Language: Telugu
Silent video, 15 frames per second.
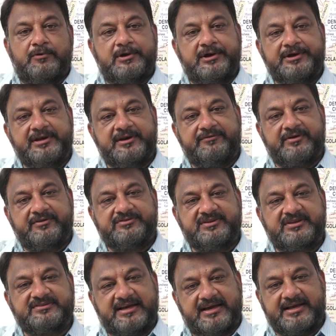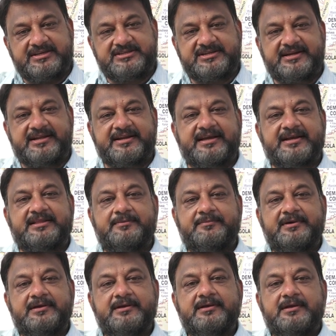వాలంటీర్ వ్యవస్థ సహాయం చేయడానికే కదమ్మా